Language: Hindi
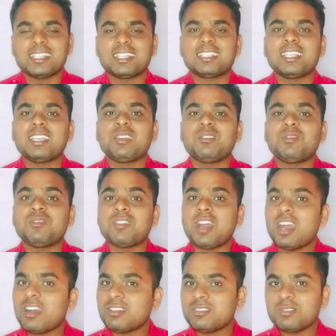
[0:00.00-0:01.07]
सकते
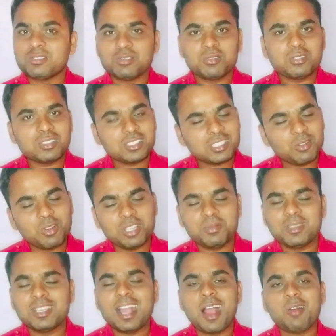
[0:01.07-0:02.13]
हैं दोस्तों कोई
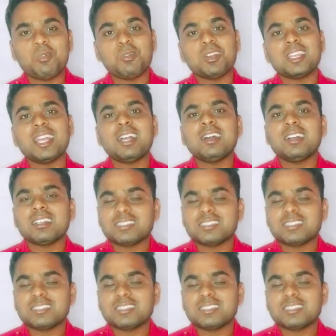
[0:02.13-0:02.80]
भी गाँव हो हो गया